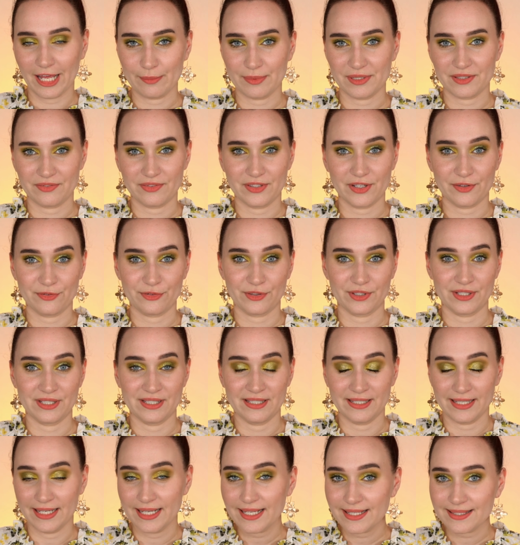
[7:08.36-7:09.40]
habe ich wieder
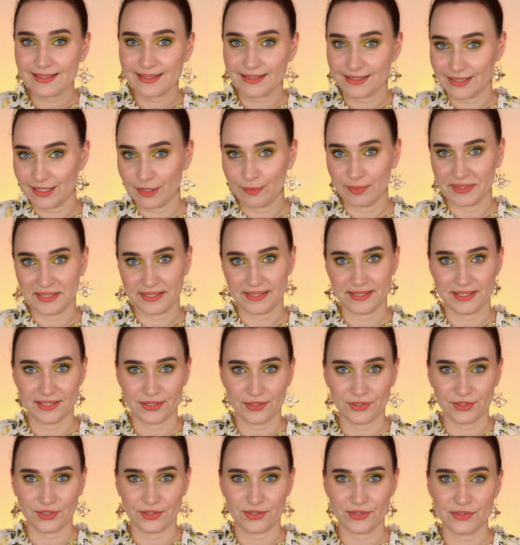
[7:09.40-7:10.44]
von NYX Limited
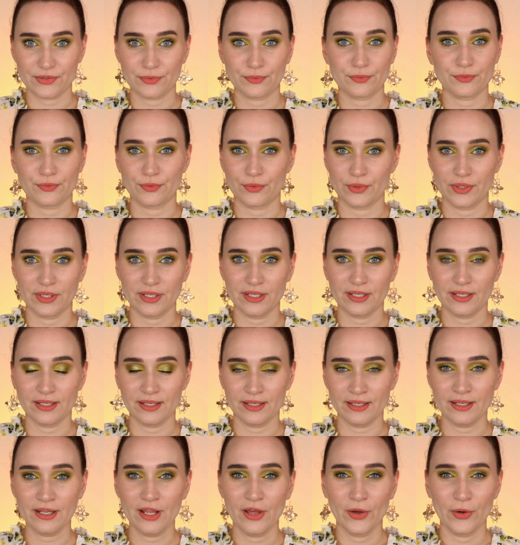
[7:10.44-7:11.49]
Editions
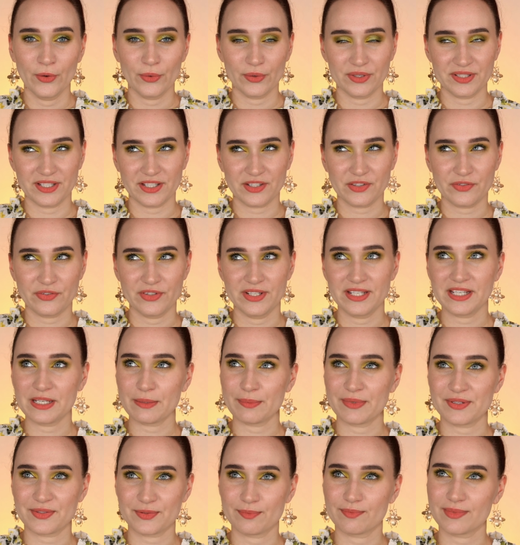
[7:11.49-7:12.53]
gefunden und das finde ich
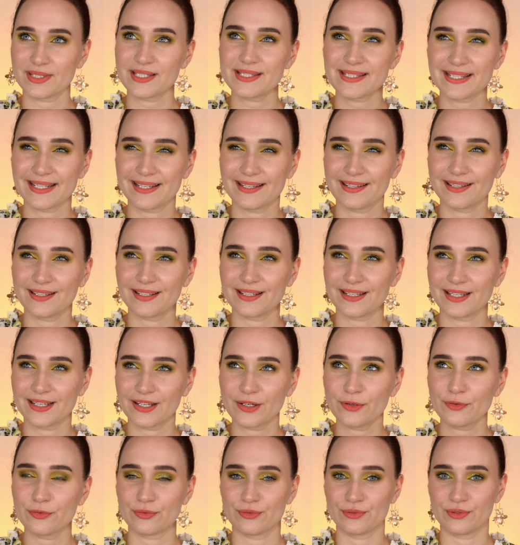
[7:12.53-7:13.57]
immer so ein bisschen
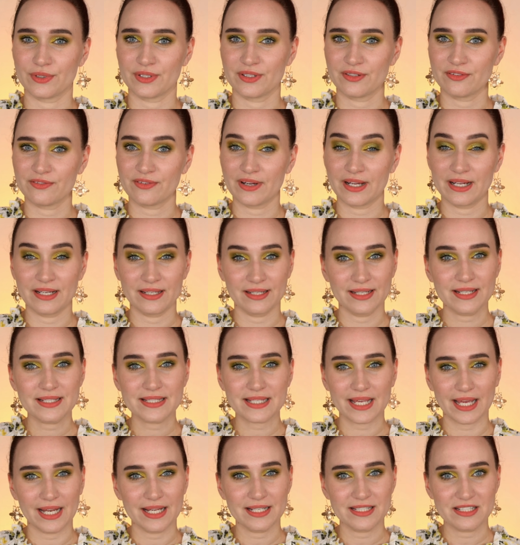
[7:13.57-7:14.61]
irreführend, weil
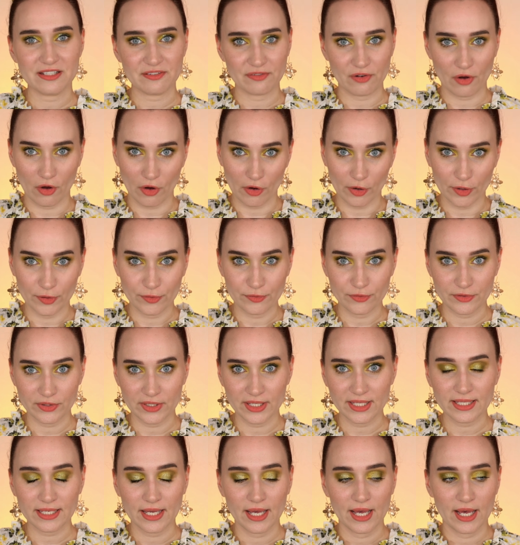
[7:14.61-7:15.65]
NYX relativ
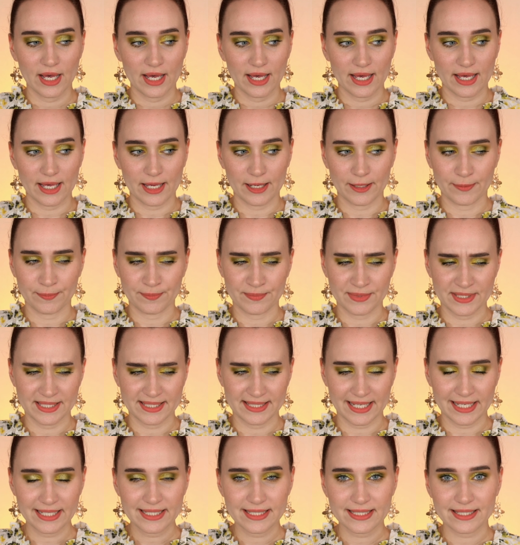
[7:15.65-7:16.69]
häufig ähm,
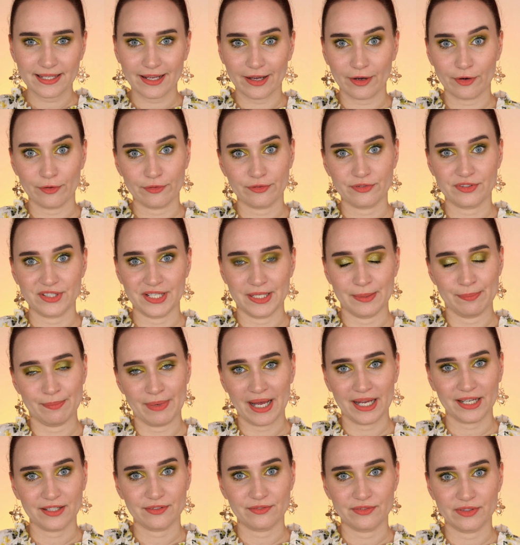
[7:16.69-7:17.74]
Sets auf den
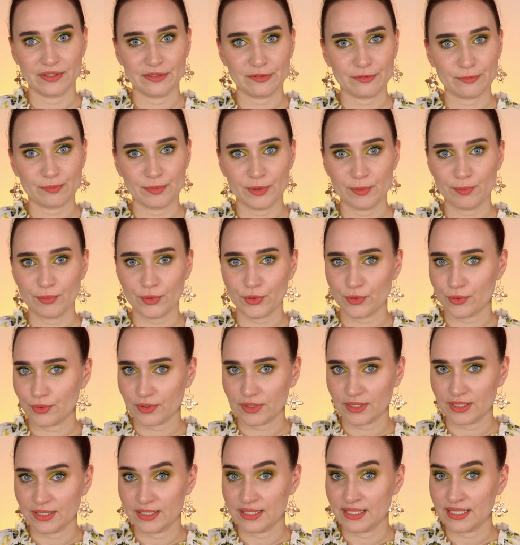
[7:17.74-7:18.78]
Markt wirft mit
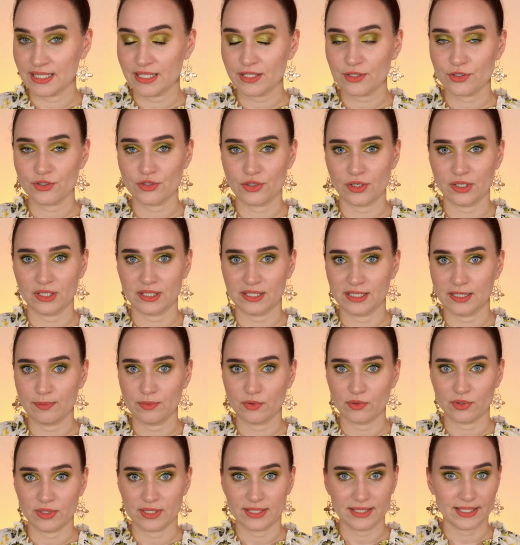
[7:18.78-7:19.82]
Produkten, die es schon
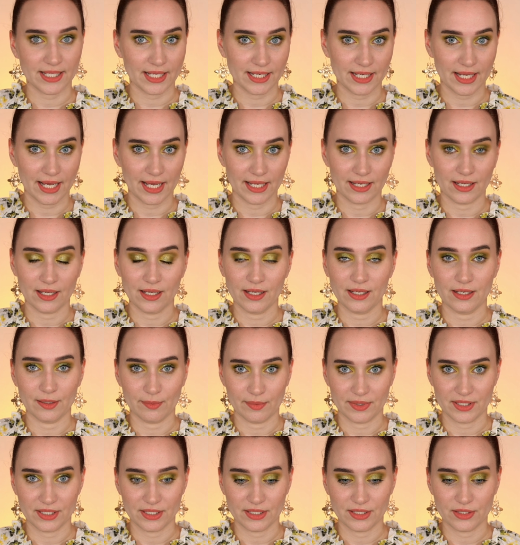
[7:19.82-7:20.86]
gibt und es dann eine
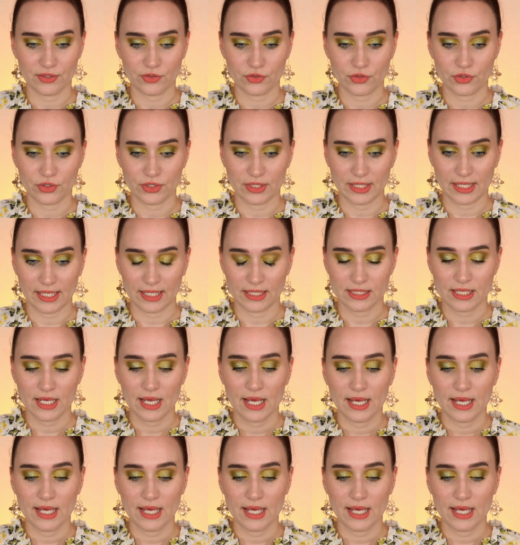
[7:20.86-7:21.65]
Limited Edition nennt.